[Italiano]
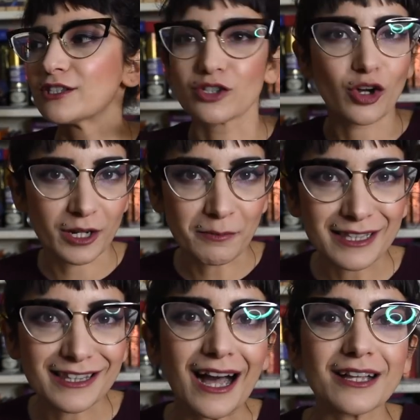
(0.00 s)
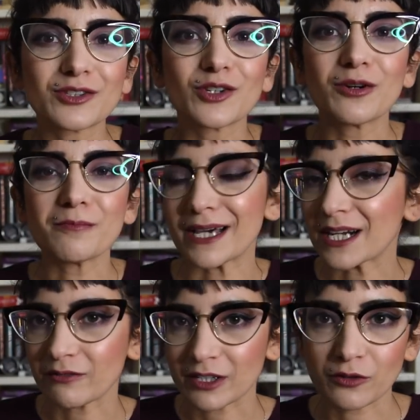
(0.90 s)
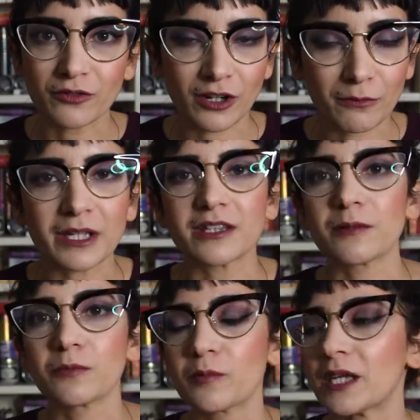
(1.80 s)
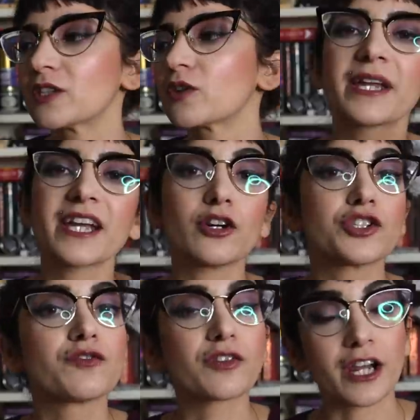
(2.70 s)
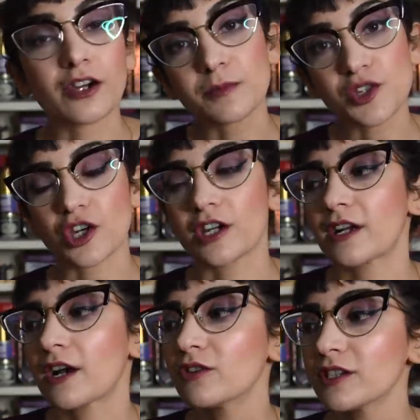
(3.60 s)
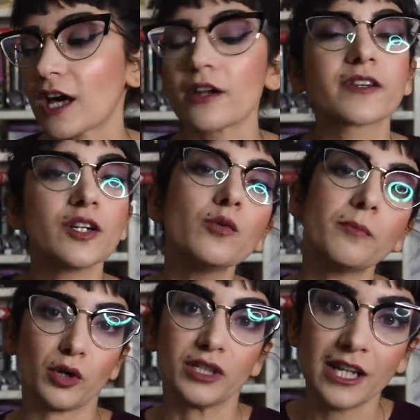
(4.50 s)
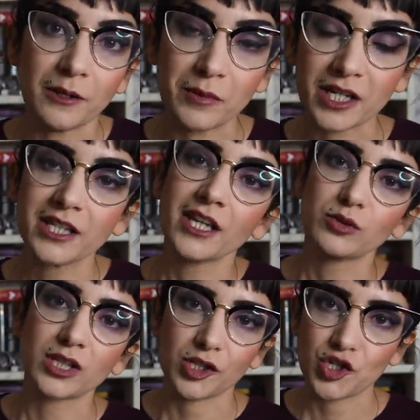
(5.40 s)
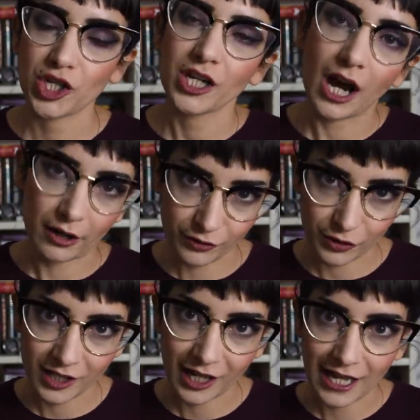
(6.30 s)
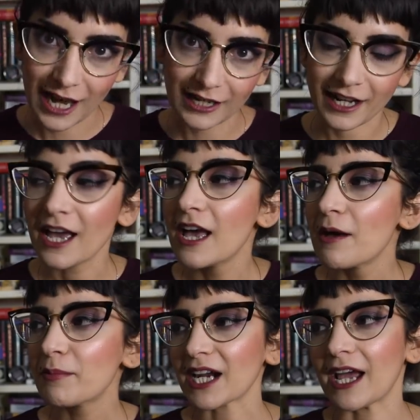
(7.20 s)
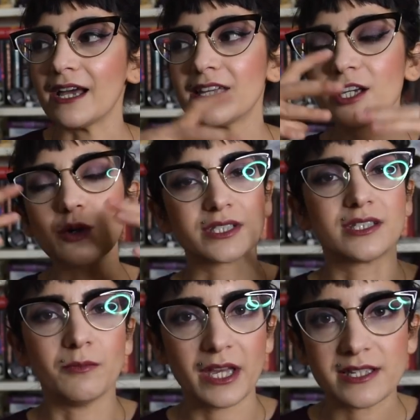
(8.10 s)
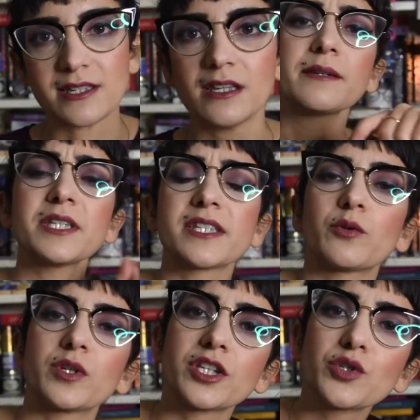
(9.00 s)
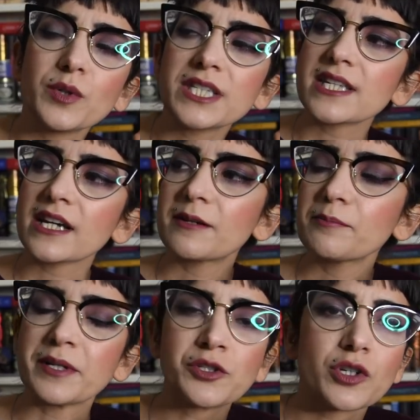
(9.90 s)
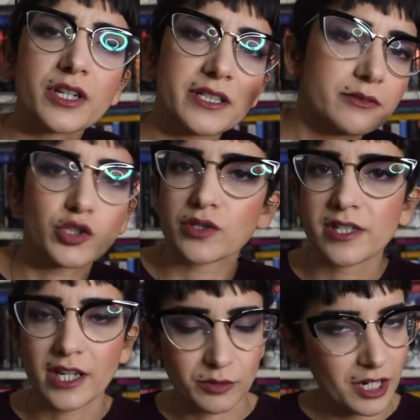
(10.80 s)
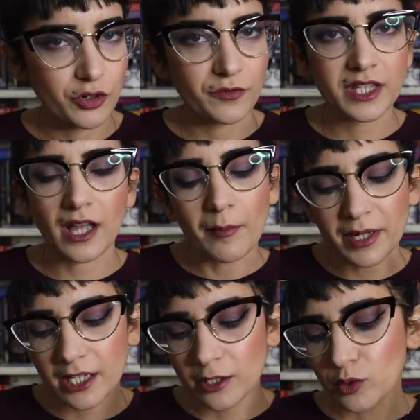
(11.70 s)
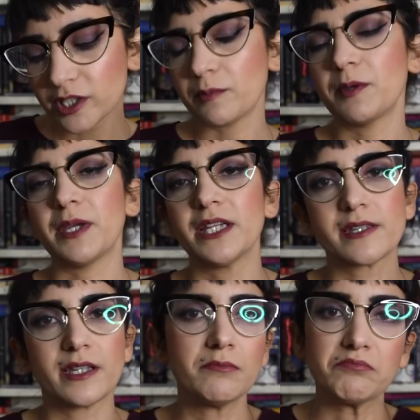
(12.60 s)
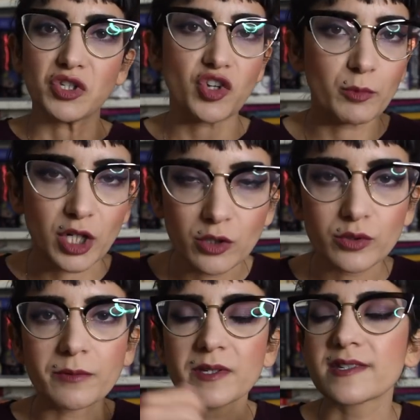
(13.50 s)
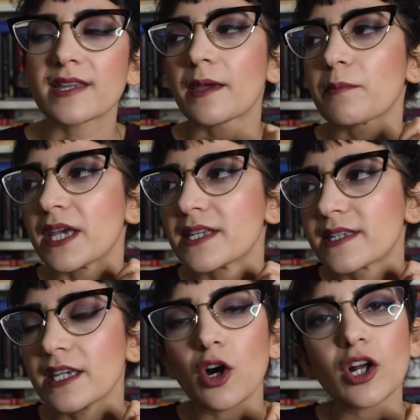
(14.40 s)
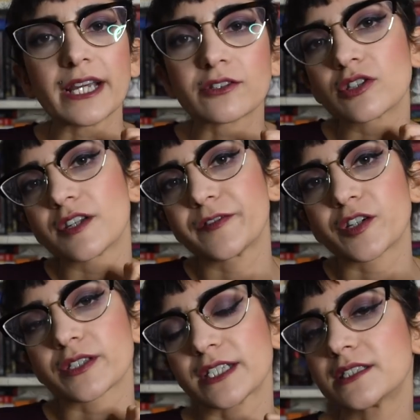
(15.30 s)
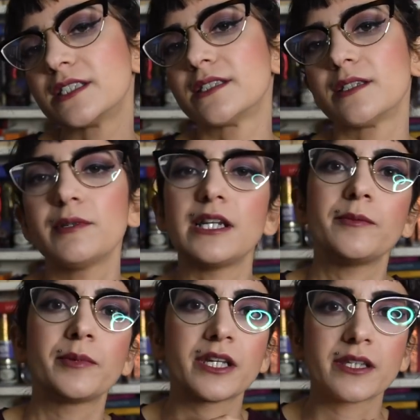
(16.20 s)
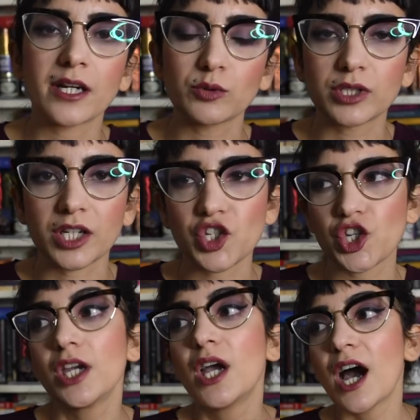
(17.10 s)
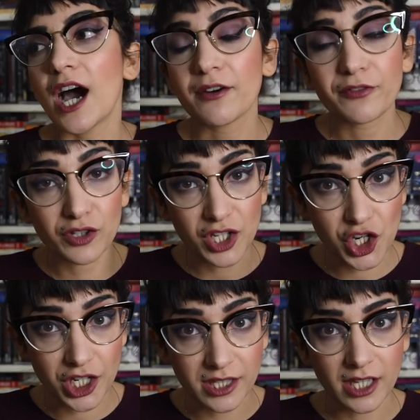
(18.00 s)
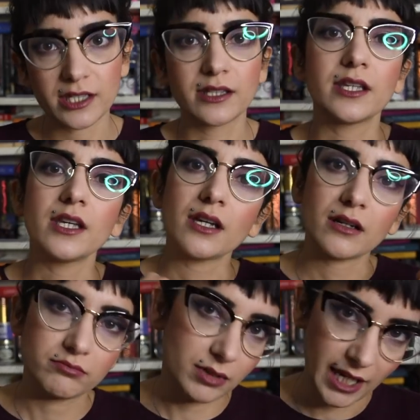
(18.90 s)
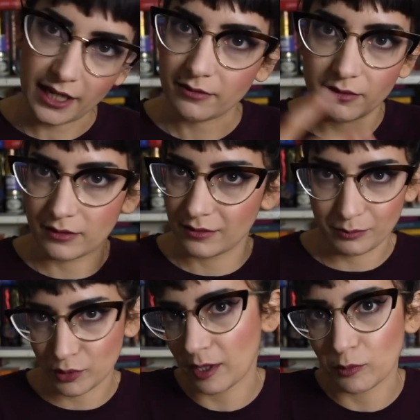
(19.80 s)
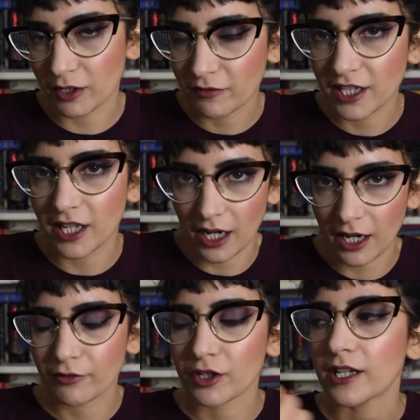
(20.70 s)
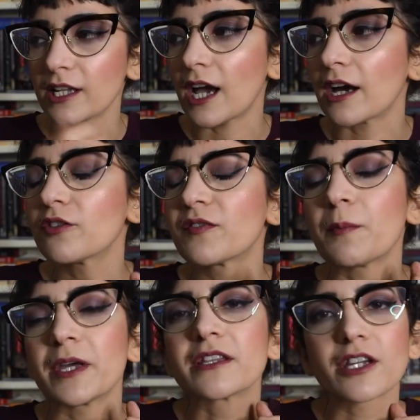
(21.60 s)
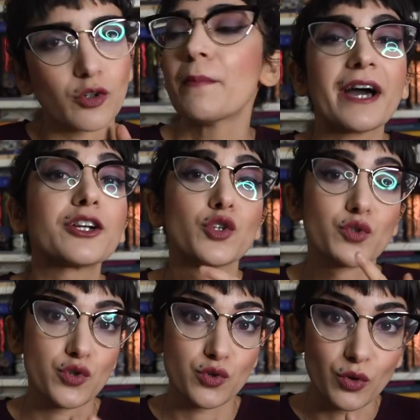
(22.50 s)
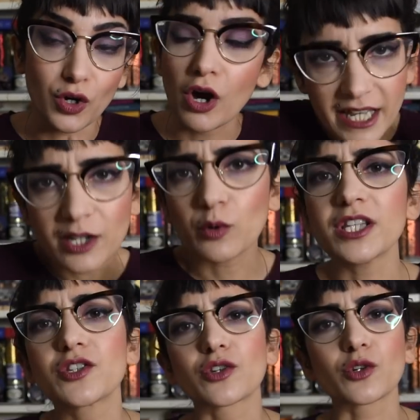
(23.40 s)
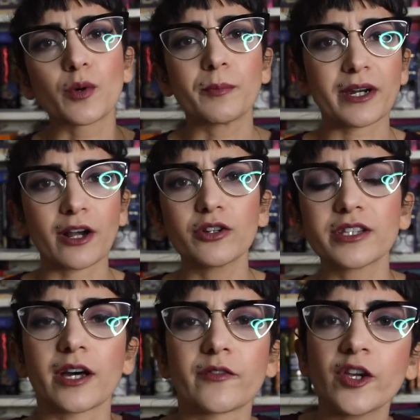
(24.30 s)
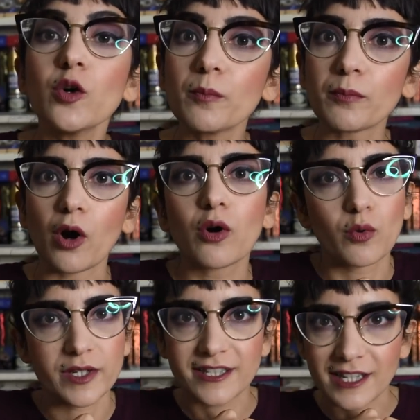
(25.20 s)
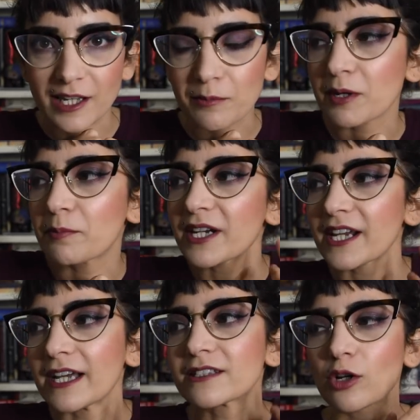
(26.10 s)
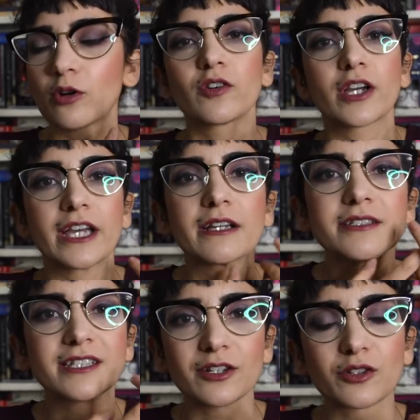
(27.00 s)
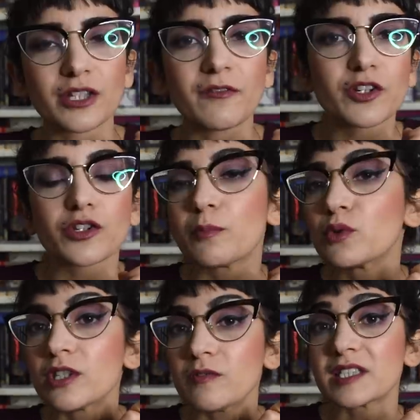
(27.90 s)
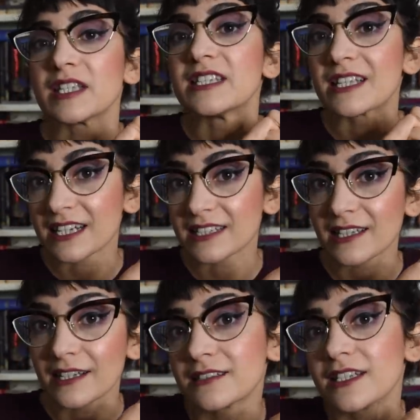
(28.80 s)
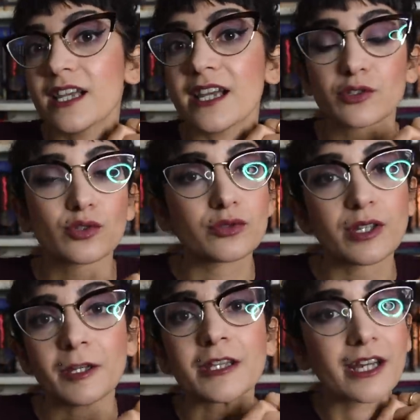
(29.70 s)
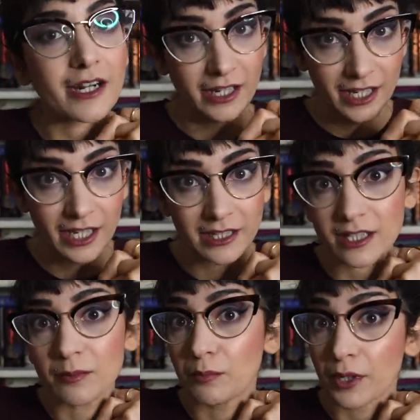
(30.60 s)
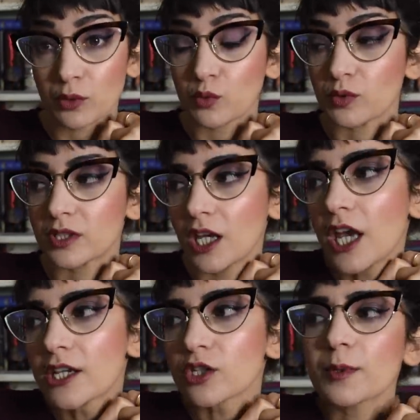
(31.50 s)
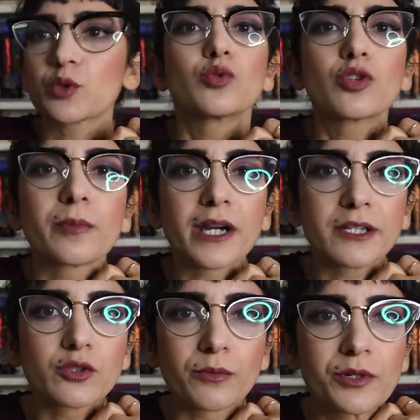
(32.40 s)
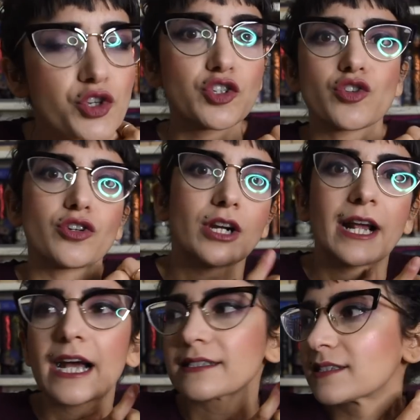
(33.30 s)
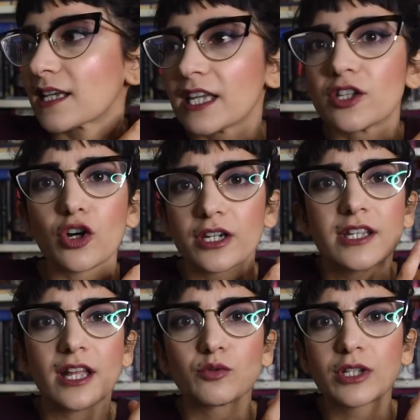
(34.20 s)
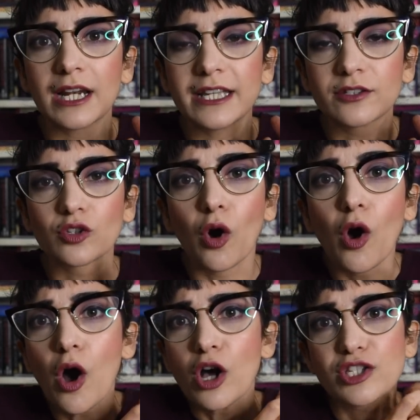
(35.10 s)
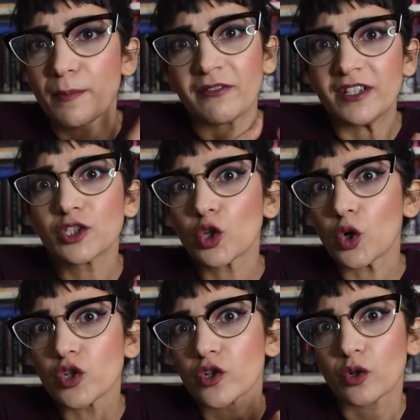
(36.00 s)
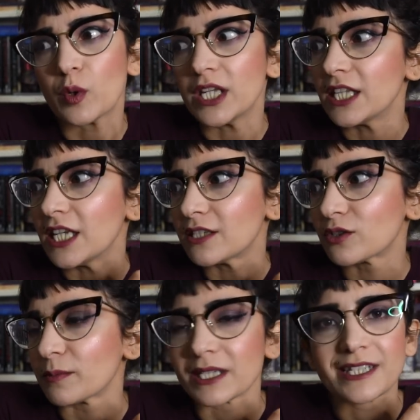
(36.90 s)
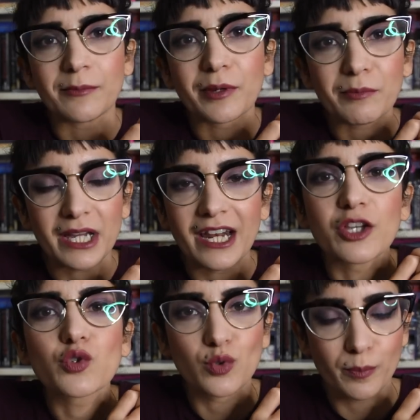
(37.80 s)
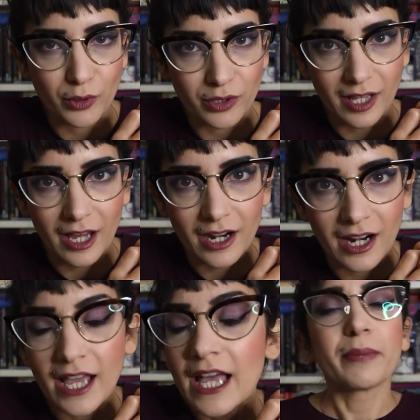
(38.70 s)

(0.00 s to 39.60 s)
sto rimandando, ma è arrivato finalmente il momento, perché oggi vorrei cominciare a raccontarvi un po' di libri di autrici afro-italiane, perché in questi mesi, se mi seguite su Instagram, penso che non sia una novità, ma negli ultimi mesi, diciamo negli ultimi sei mesi, ho letto davvero tantissimi libri di, autrici afrodiscendenti che eh, possiamo definire afro-italiano ovviamente, ma non solo. E quindi sono qui per raccontarvi un po' questi libri perché trovo che siano davvero dei punti di vista interessanti e assolutamente arricchenti per tutti, soprattutto perché insomma ci sono ragazze e donne da un talento spaventoso, quindi insomma sempre bene supportarle.